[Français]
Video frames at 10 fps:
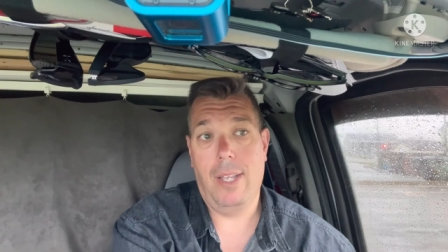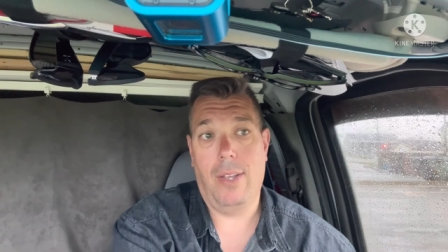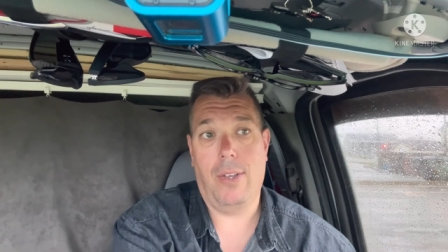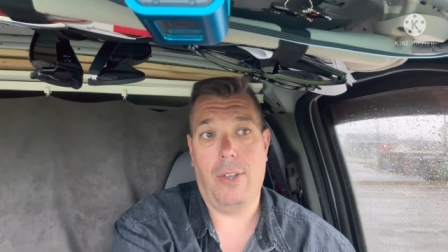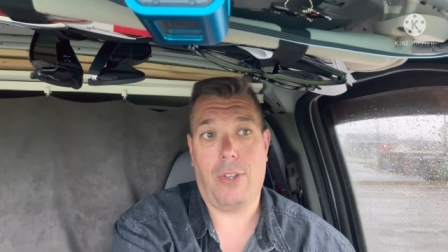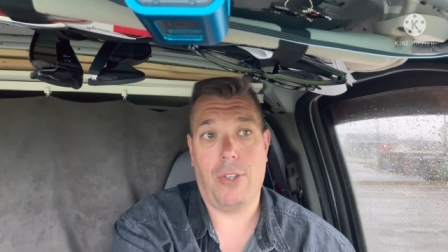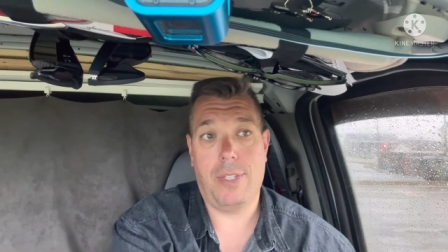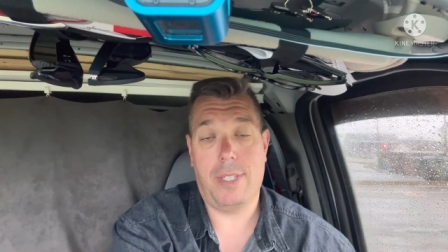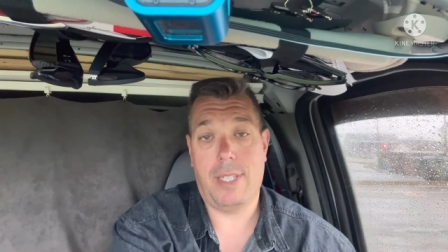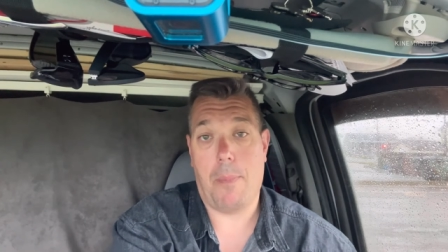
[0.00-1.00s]
euh, que
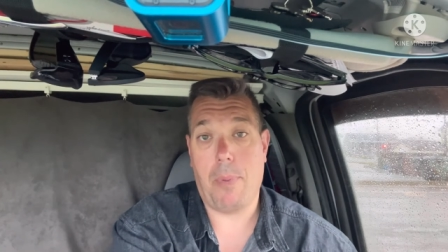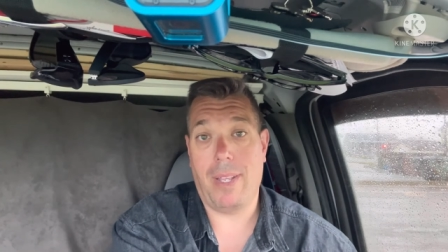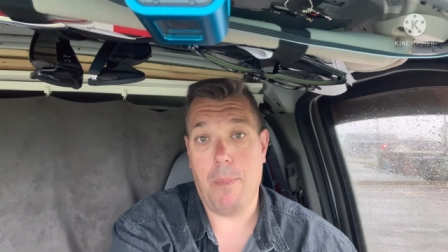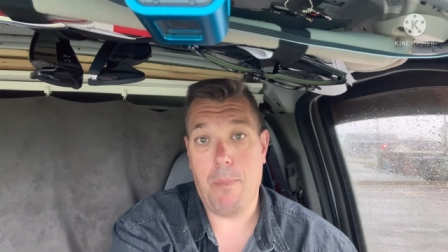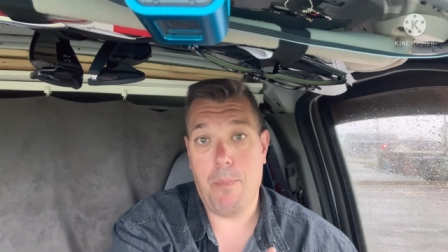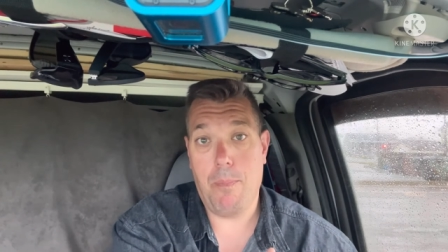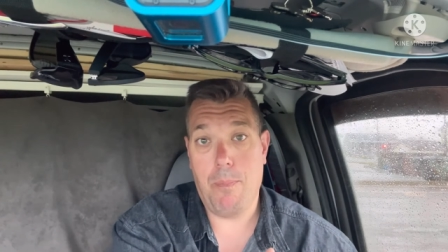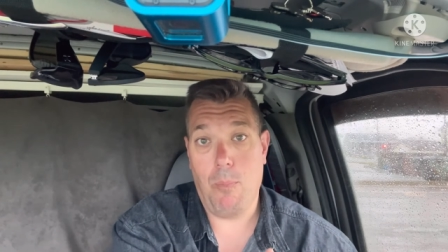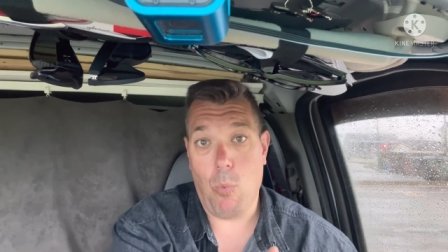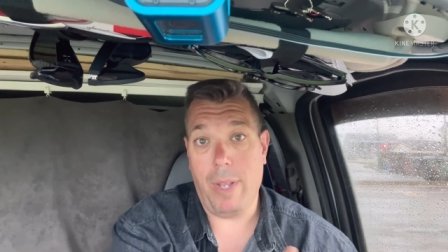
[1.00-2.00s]
ça te prenait
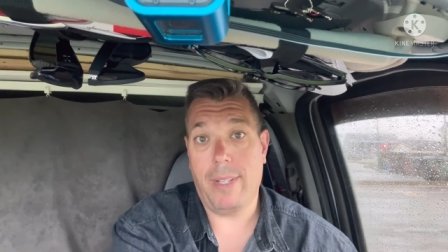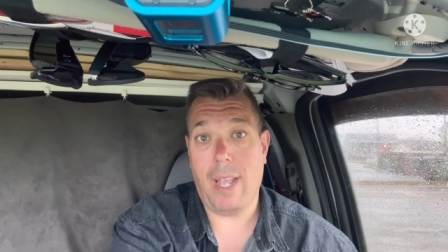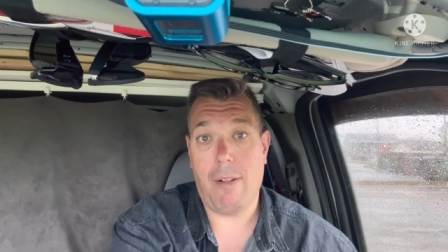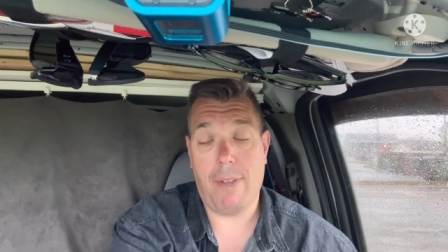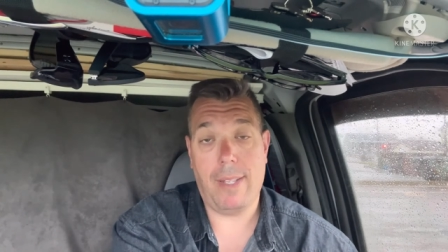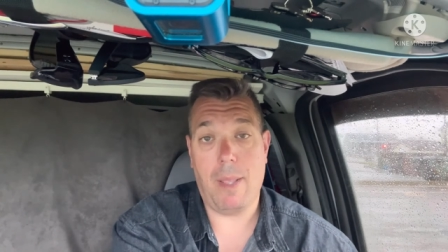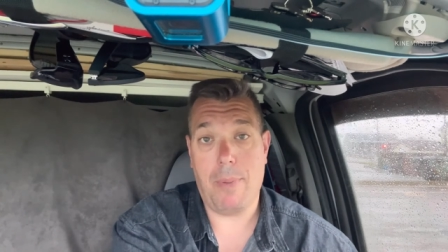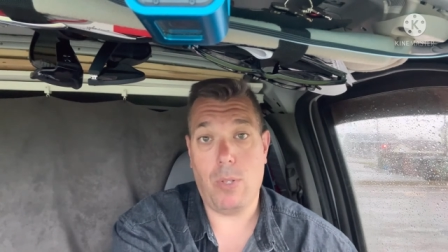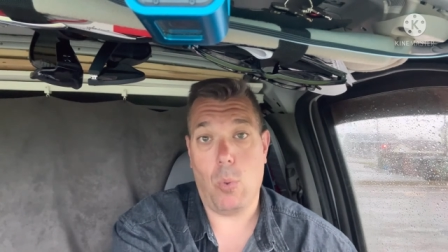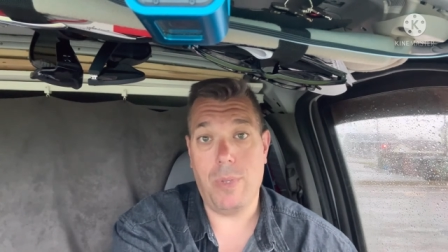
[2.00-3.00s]
moins de temps à faire
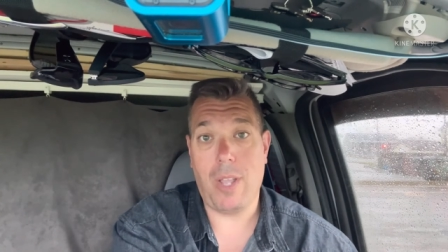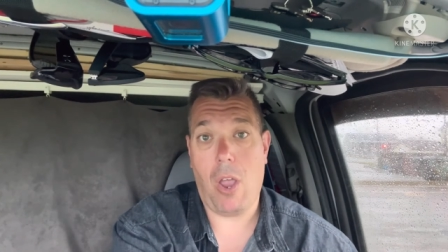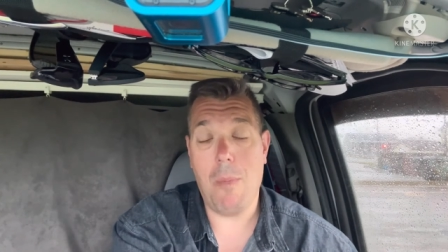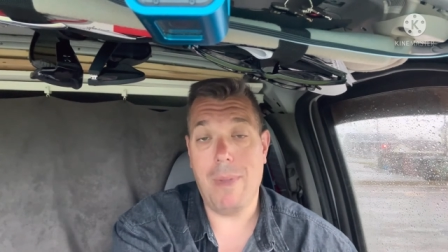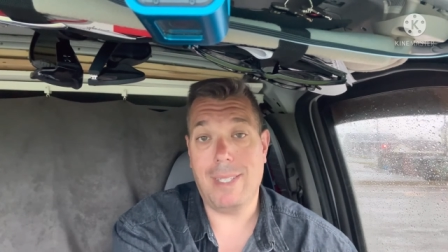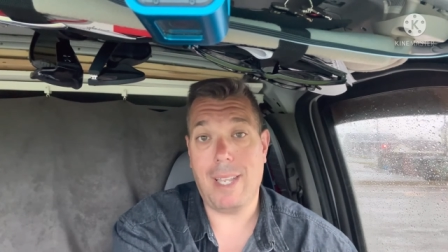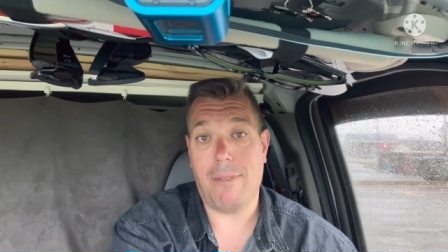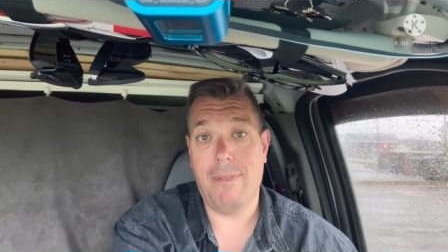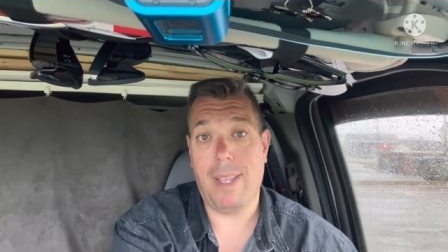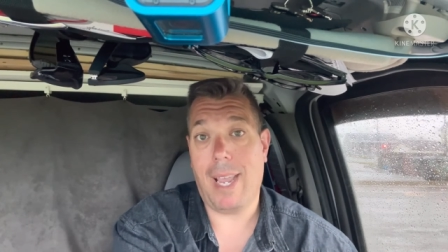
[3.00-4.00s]
taper tes 8 heures, ben ça
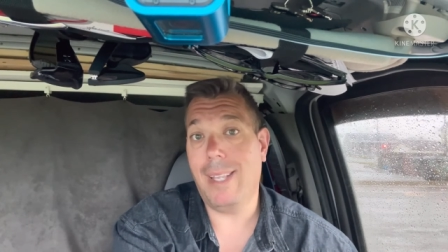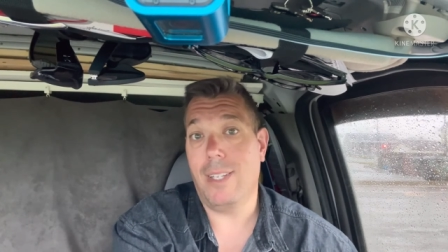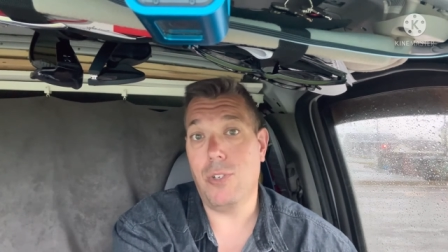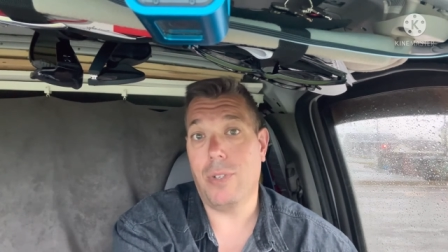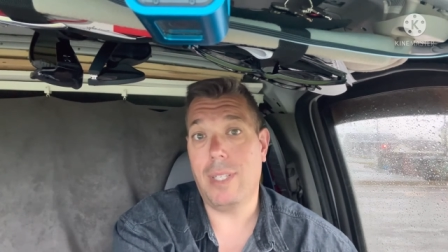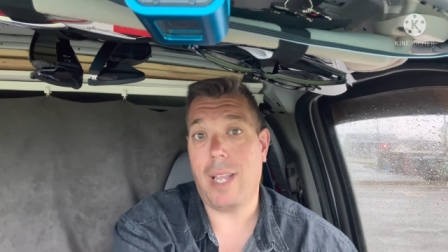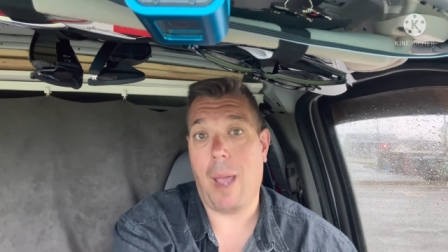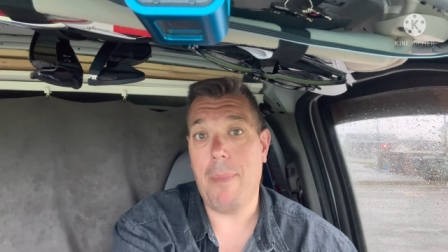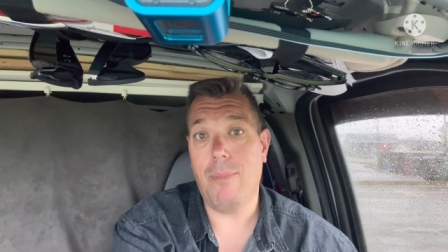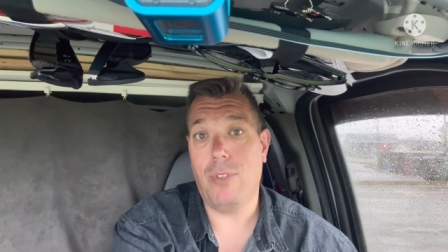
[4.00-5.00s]
reviendrait à des journées quand
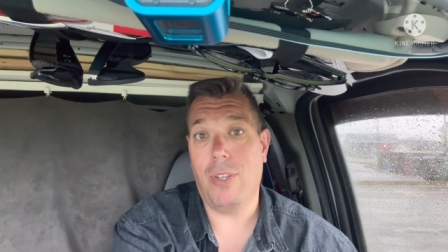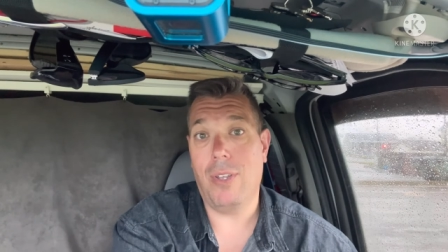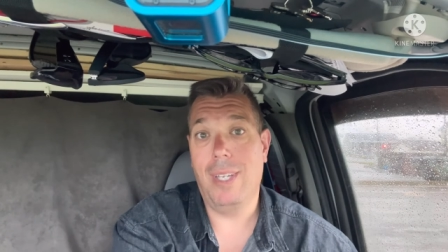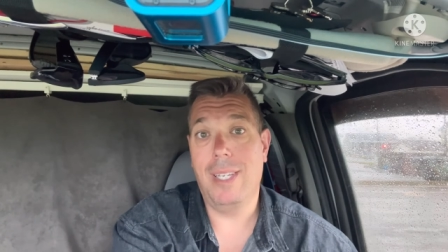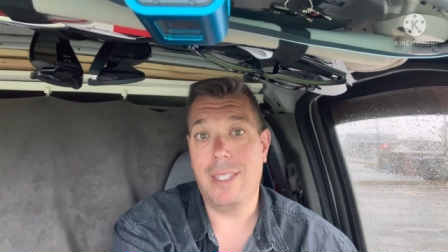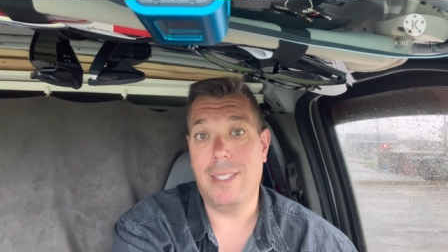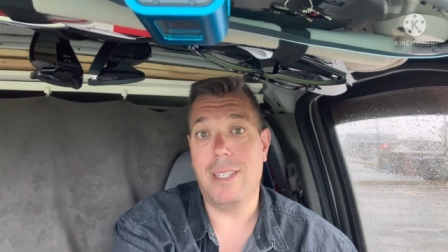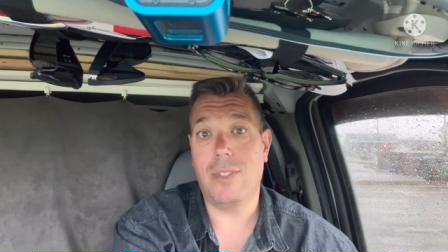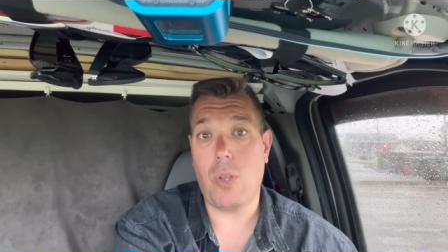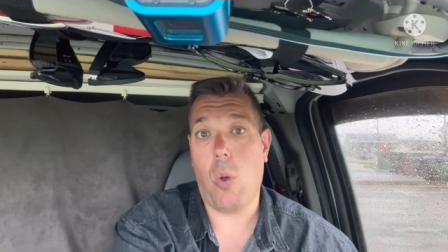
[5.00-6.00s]
même de
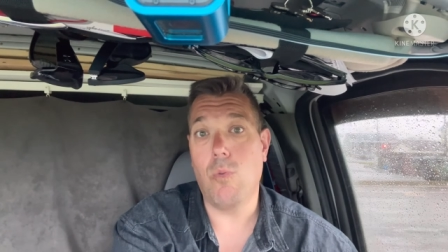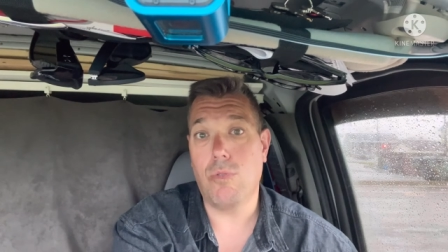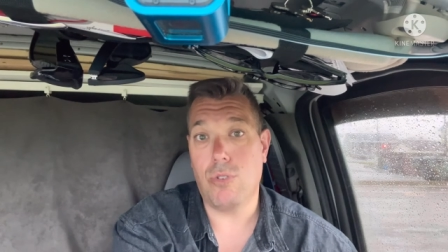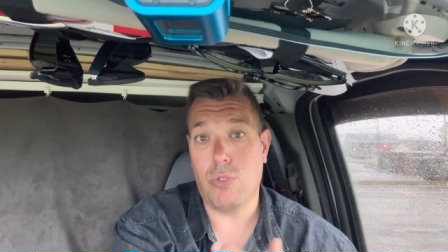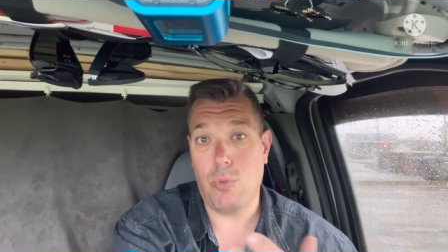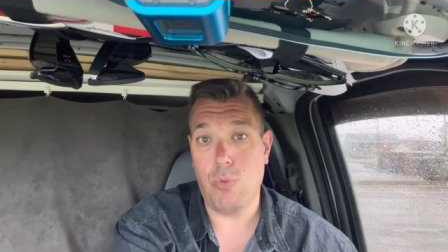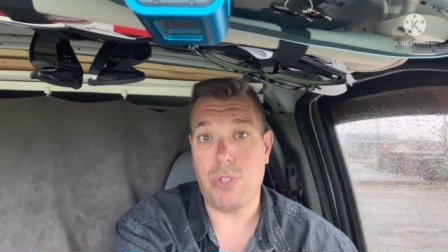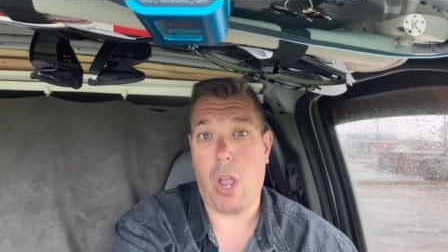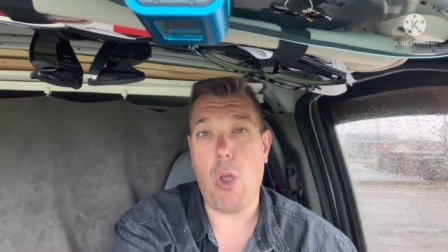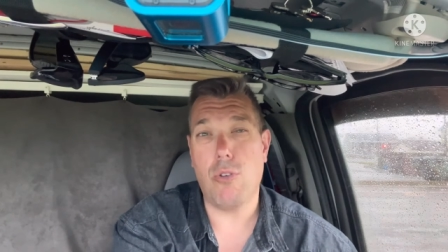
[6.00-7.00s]
10, 11, 12
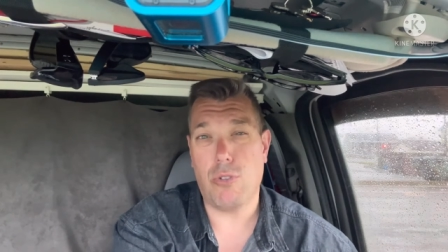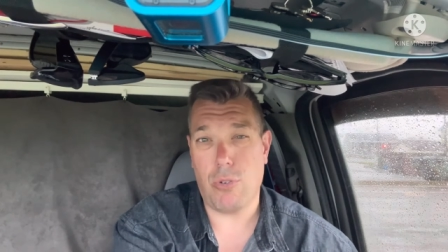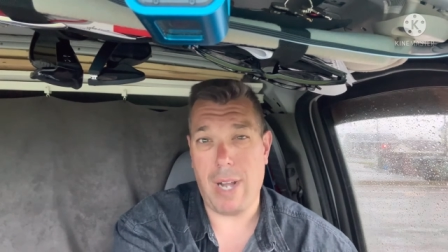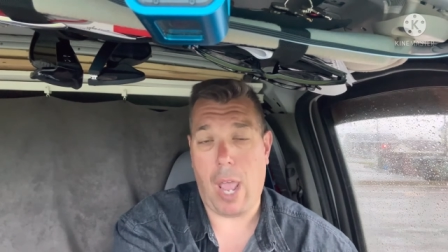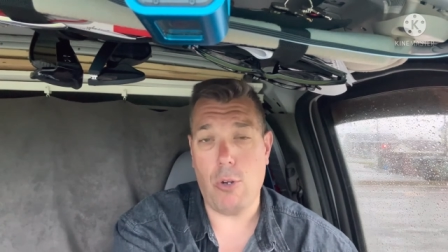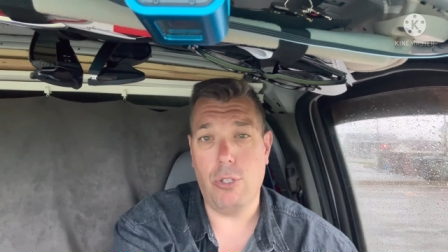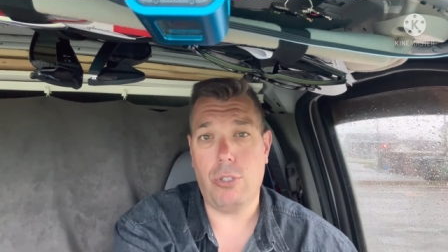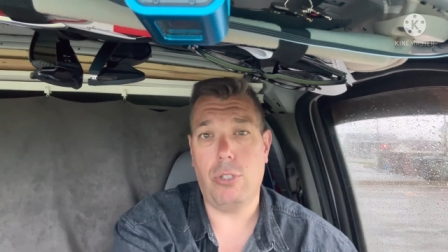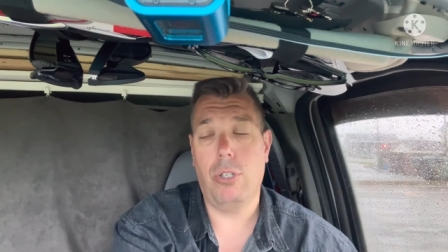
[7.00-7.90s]
heures sur la route,